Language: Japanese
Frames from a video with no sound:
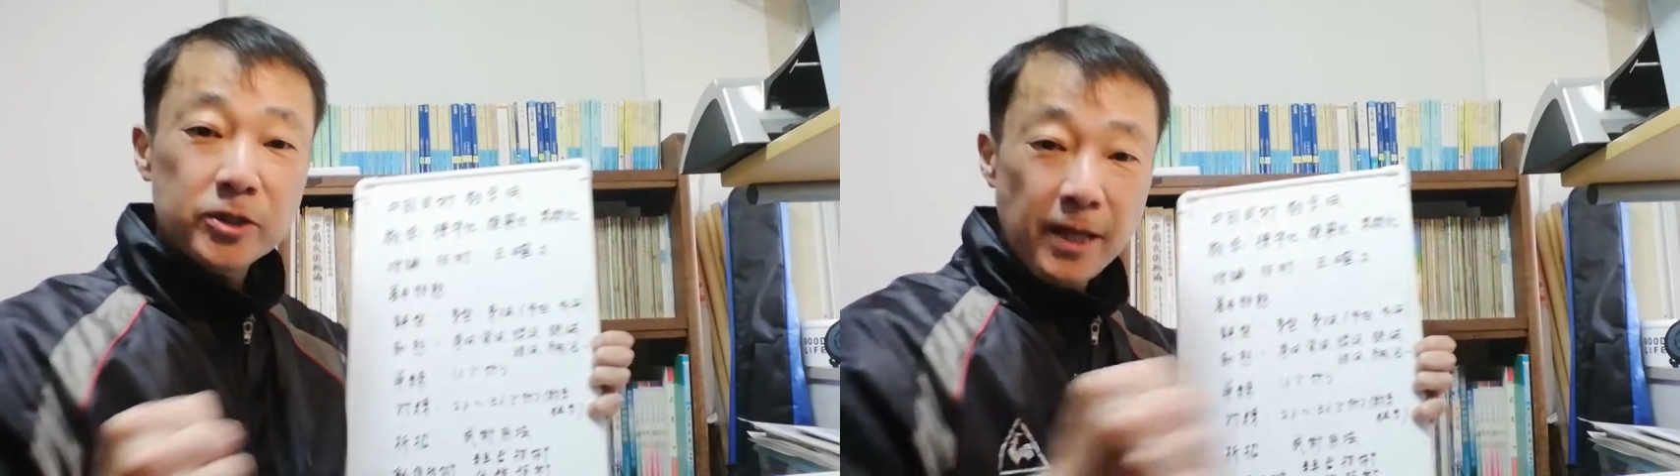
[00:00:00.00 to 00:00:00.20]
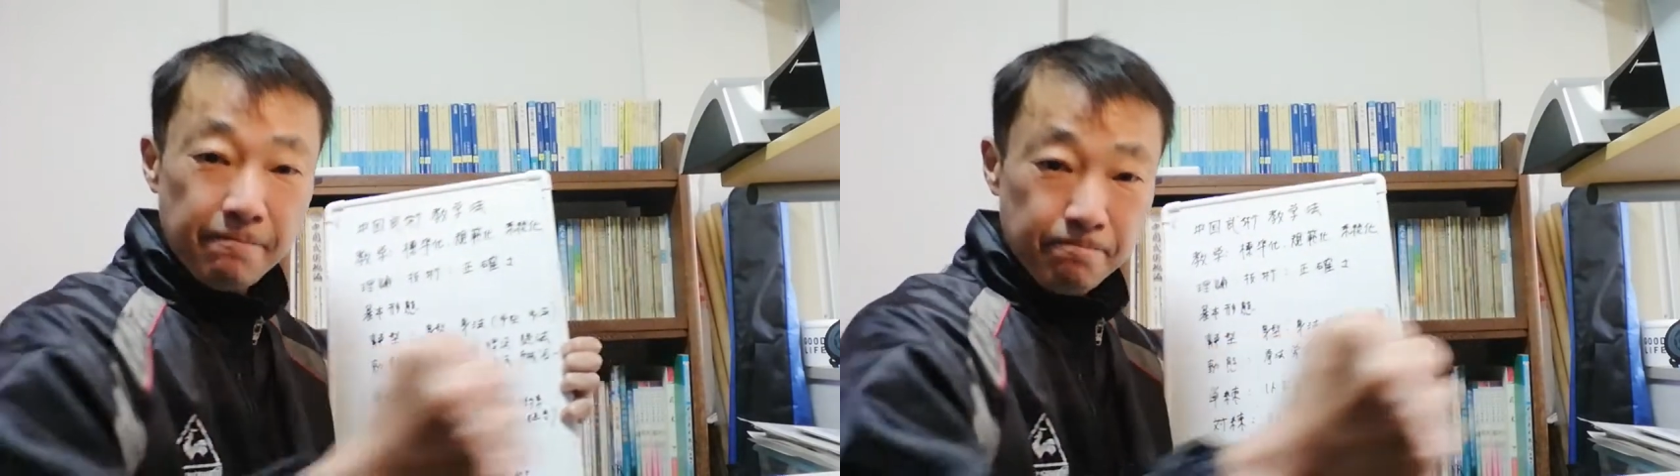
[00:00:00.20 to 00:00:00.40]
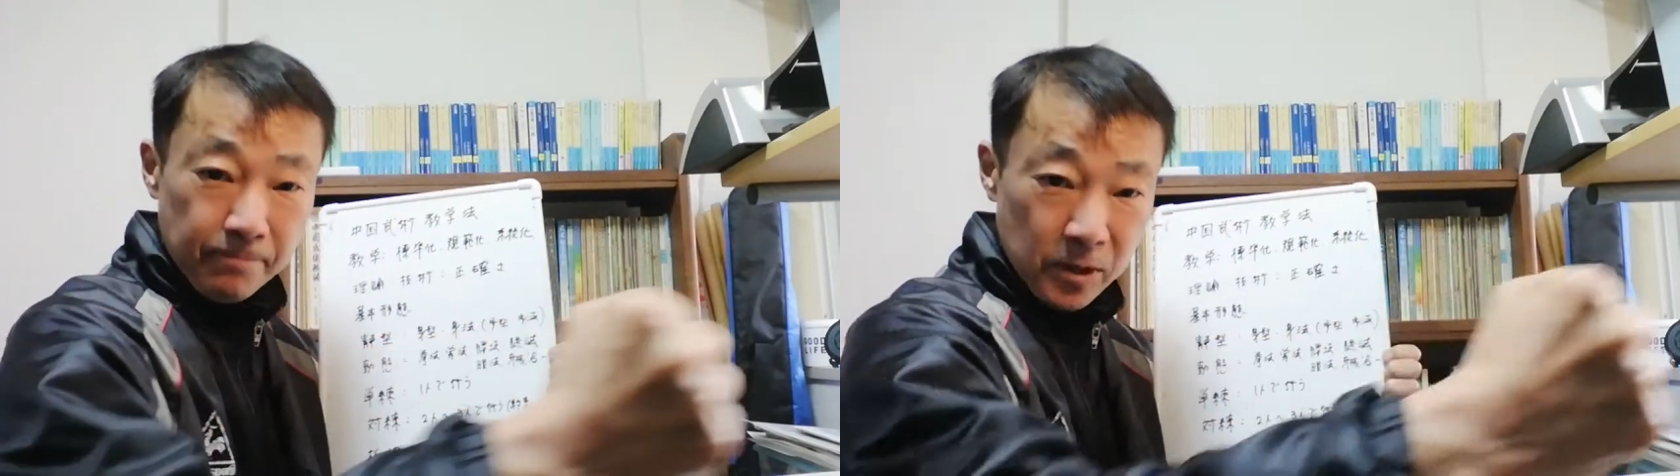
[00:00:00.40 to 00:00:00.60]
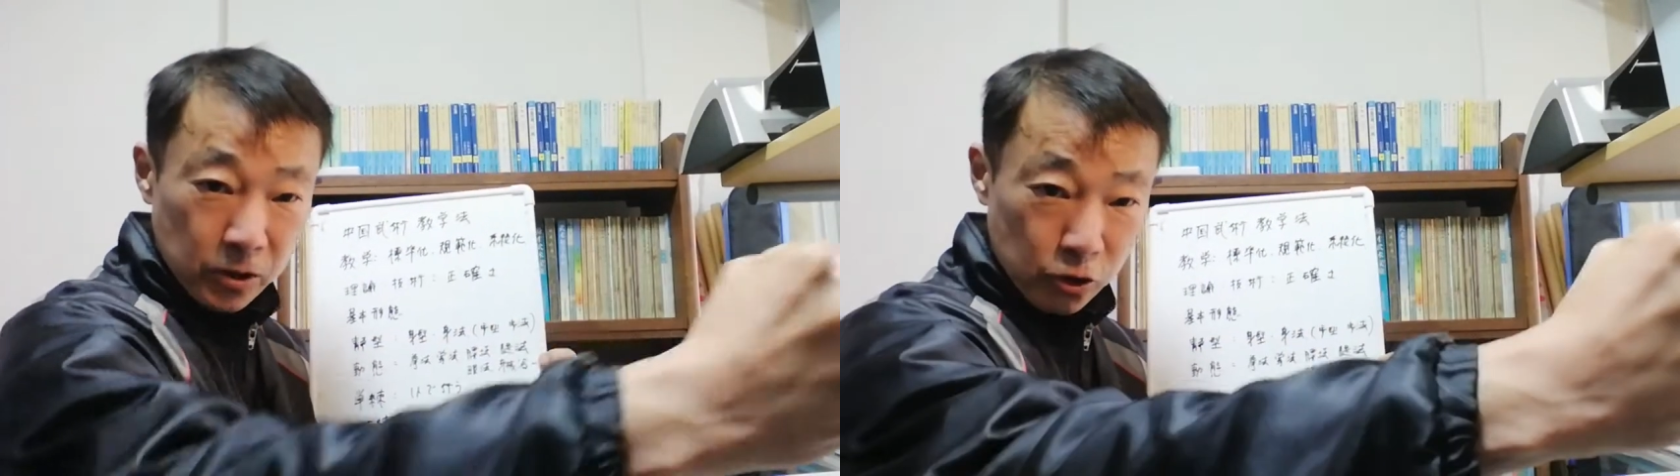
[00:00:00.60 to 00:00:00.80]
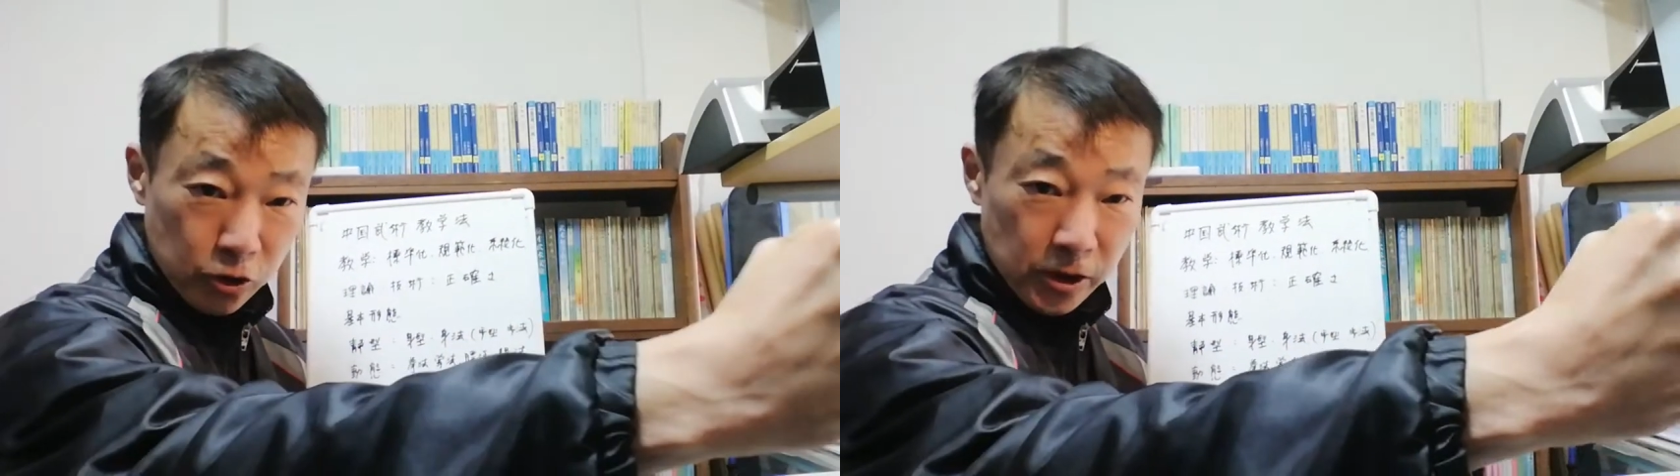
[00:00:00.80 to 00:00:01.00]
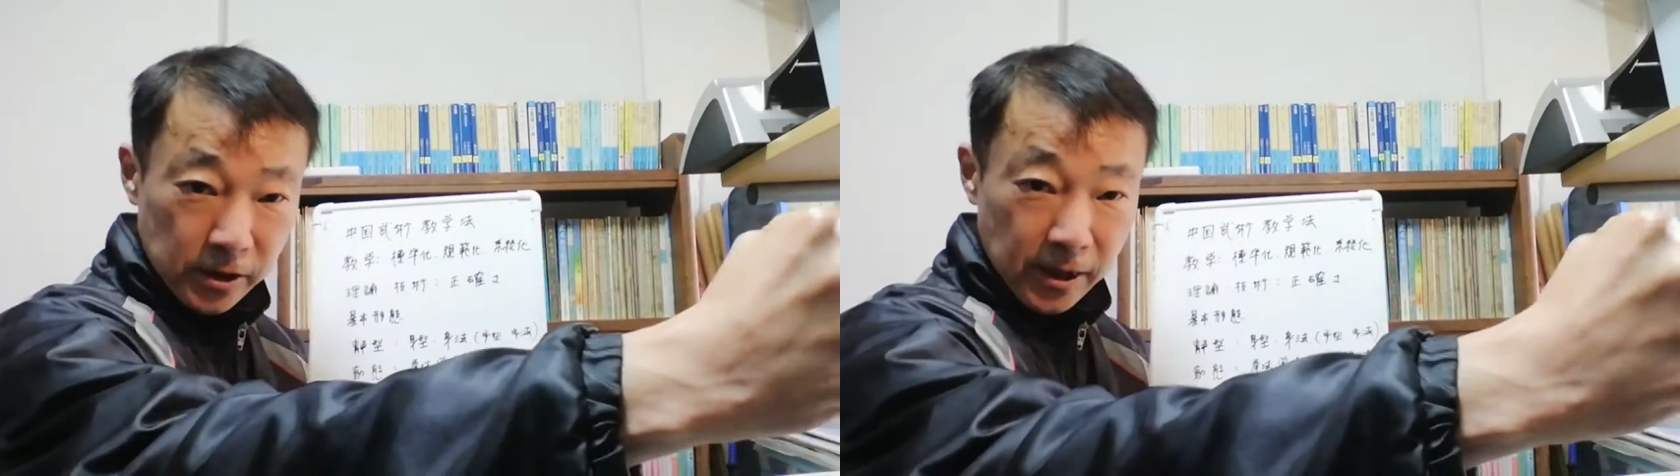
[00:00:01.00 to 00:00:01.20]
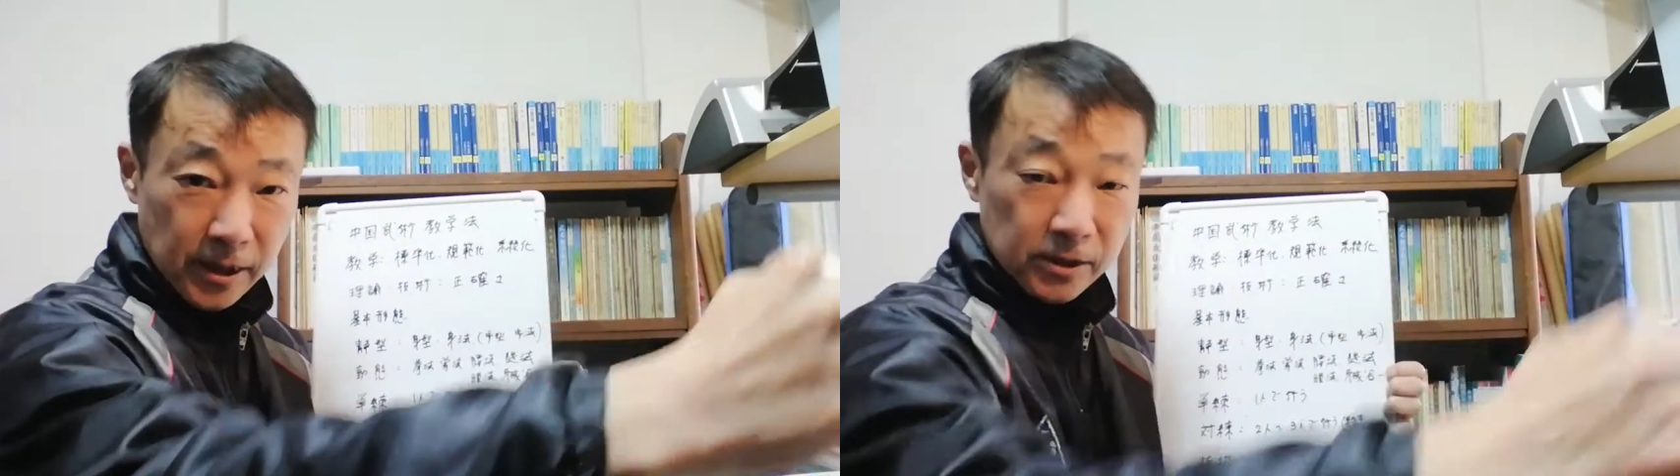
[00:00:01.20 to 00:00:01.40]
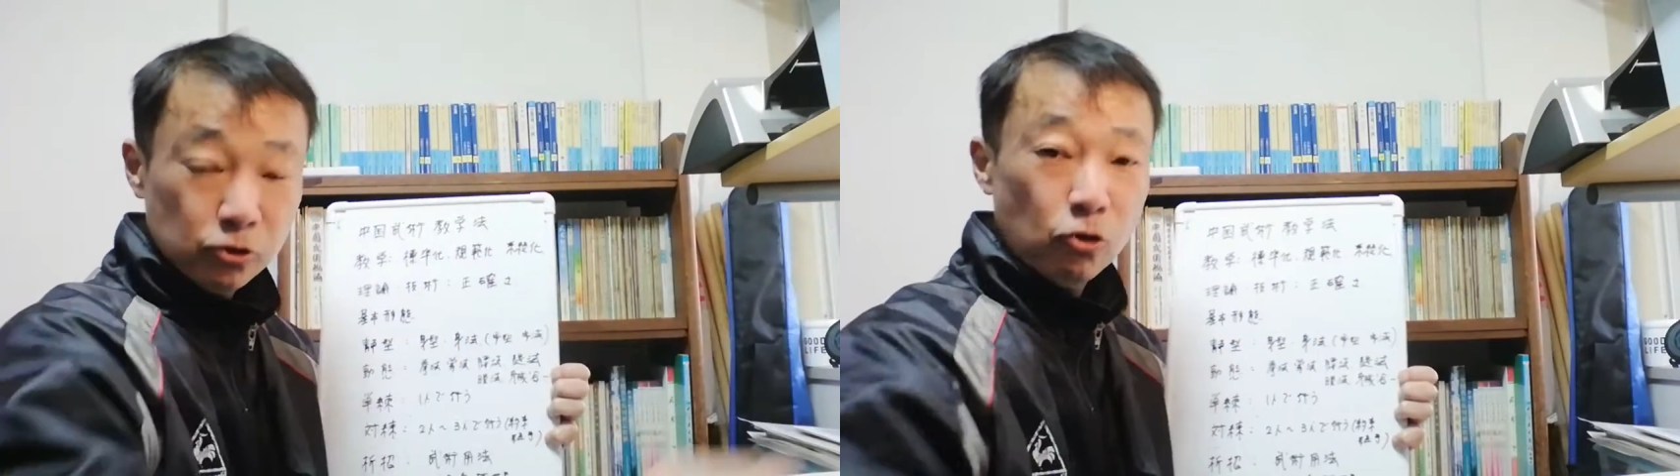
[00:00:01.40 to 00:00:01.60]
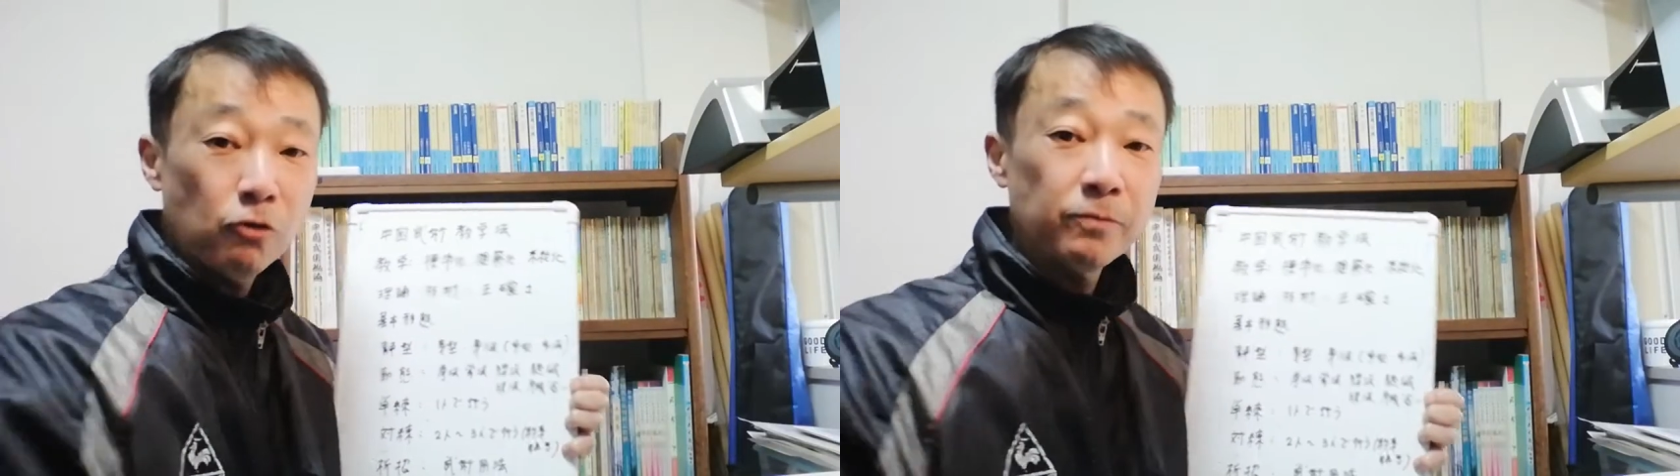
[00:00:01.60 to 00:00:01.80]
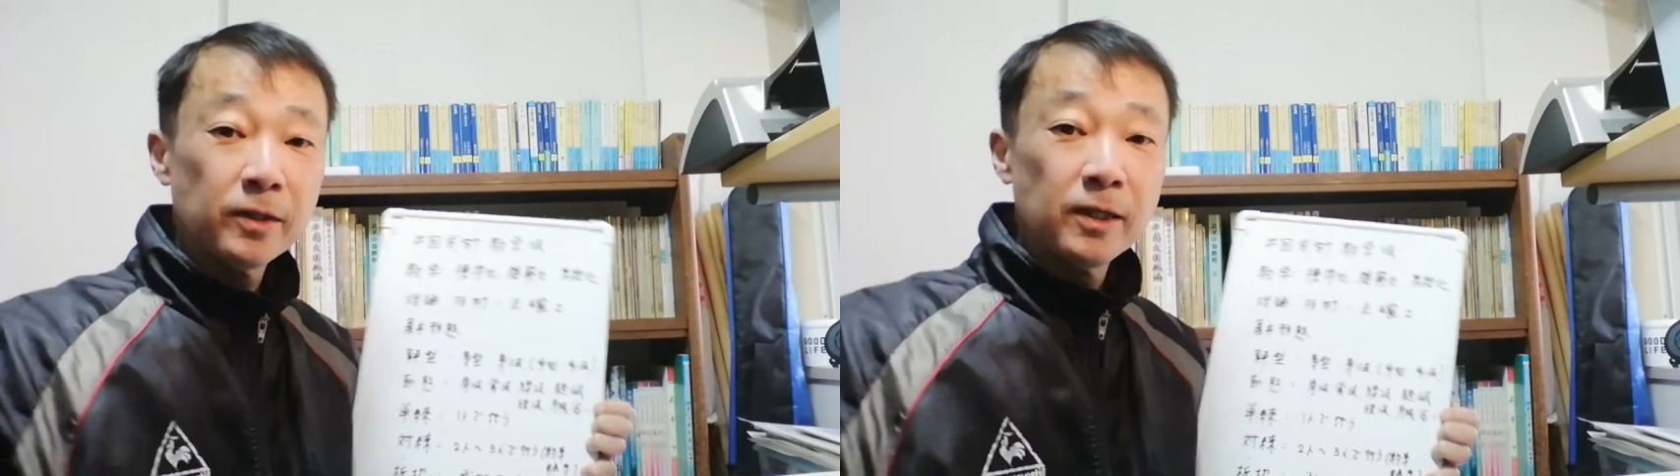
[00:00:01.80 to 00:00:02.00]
でついてくる形を